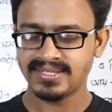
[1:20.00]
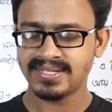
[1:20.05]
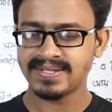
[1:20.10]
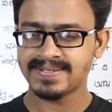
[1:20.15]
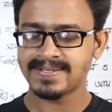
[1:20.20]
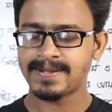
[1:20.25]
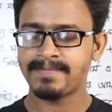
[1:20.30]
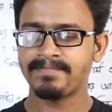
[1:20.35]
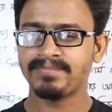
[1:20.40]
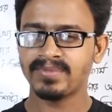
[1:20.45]
ঠিক
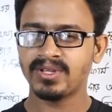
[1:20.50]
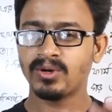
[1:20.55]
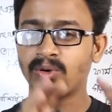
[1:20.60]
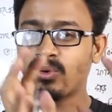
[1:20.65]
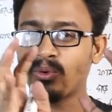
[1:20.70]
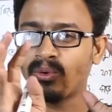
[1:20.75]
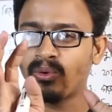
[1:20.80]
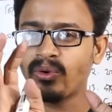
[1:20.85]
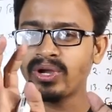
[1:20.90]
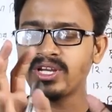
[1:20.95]
আছে
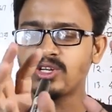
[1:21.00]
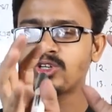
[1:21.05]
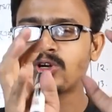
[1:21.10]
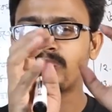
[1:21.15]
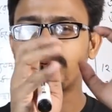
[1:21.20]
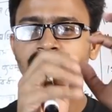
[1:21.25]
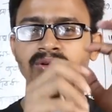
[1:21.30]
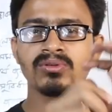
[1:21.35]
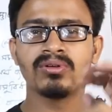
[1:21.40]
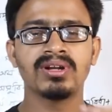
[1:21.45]
ওই
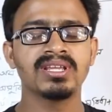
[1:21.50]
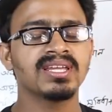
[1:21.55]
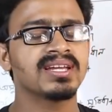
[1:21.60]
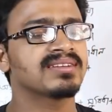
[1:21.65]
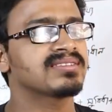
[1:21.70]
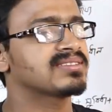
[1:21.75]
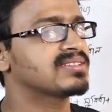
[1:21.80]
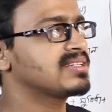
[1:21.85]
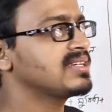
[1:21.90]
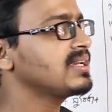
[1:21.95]
টপিকগুলো নিয়ে
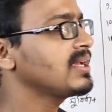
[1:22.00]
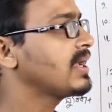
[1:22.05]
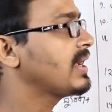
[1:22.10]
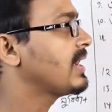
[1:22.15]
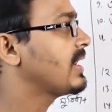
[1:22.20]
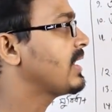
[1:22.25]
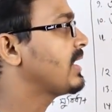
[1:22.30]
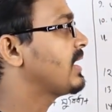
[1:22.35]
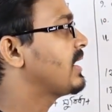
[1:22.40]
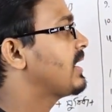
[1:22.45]
আসছি
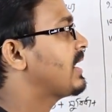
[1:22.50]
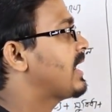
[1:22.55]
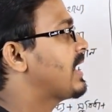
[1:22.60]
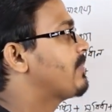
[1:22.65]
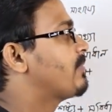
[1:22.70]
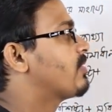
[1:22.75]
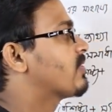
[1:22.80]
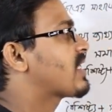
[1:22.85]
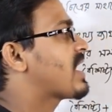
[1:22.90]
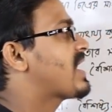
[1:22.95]

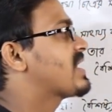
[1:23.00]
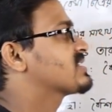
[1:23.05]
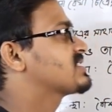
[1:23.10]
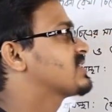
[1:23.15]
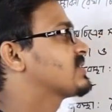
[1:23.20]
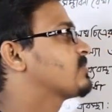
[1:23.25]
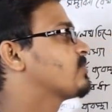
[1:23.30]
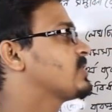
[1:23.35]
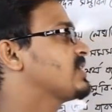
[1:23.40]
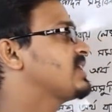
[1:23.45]
এবং
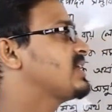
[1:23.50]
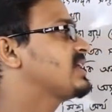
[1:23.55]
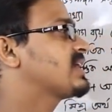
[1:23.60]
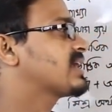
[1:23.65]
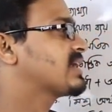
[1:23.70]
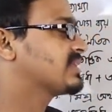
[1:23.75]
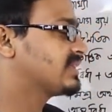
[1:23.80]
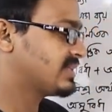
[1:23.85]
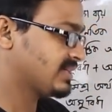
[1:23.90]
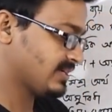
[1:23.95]
আশা করি
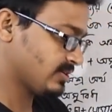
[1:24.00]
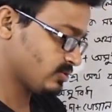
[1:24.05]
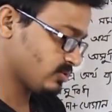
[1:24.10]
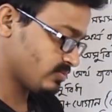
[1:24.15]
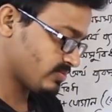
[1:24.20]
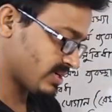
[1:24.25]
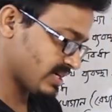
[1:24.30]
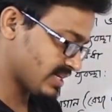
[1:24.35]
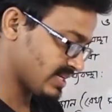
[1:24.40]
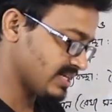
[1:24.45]
এখান থেকে
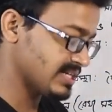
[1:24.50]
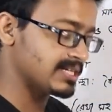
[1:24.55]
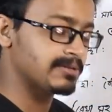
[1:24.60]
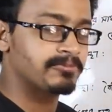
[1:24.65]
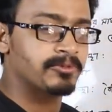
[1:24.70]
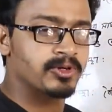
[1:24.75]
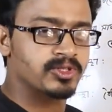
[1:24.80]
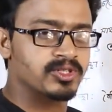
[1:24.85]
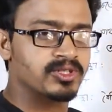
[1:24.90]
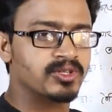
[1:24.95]
তোমরা ক্রিয়েটিভ
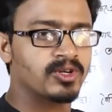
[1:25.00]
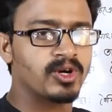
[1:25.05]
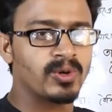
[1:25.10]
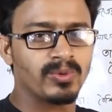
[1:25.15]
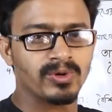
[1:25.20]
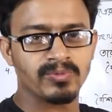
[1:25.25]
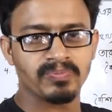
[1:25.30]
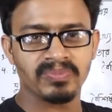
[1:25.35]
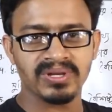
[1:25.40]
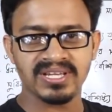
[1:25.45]
কোয়েশন
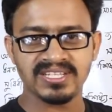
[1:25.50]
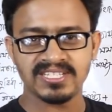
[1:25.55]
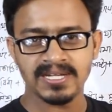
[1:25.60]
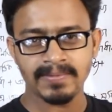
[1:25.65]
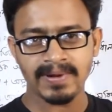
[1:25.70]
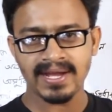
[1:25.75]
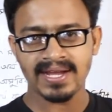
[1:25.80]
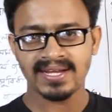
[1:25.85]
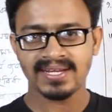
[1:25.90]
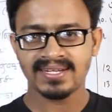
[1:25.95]
কমন পেয়ে
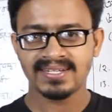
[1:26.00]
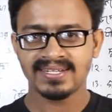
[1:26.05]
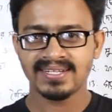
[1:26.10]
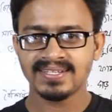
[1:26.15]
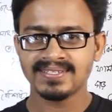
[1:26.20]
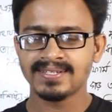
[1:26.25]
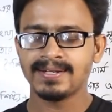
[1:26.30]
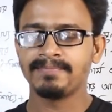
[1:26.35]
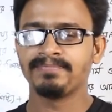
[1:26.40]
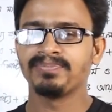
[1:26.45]
যাবা
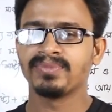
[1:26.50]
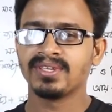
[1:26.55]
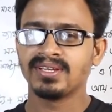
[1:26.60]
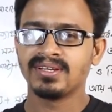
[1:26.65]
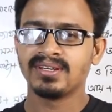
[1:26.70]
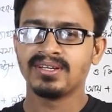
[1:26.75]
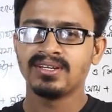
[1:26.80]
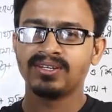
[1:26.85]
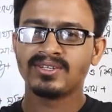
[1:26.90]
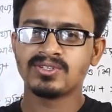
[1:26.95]
ঠিক আছে
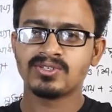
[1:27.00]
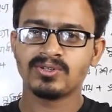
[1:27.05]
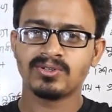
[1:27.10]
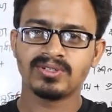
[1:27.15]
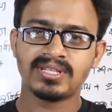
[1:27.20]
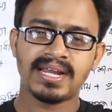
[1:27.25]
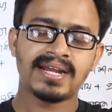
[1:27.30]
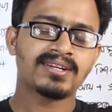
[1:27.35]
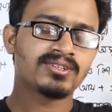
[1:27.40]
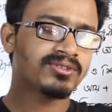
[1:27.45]
সো
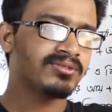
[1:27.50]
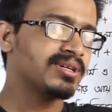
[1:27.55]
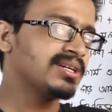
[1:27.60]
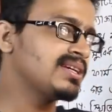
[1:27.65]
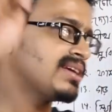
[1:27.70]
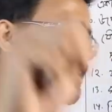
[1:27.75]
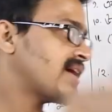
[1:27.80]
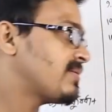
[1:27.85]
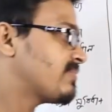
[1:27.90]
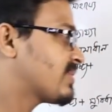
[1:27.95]
দ্যাটস ওয়াই
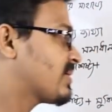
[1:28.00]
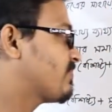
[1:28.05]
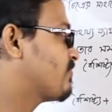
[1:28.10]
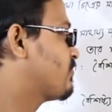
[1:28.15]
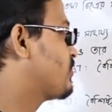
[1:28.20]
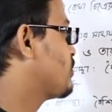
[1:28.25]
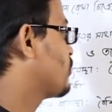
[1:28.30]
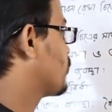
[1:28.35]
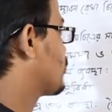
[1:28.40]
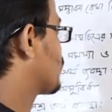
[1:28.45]
আমরা
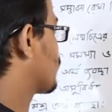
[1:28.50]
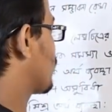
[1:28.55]
ভিডিওতে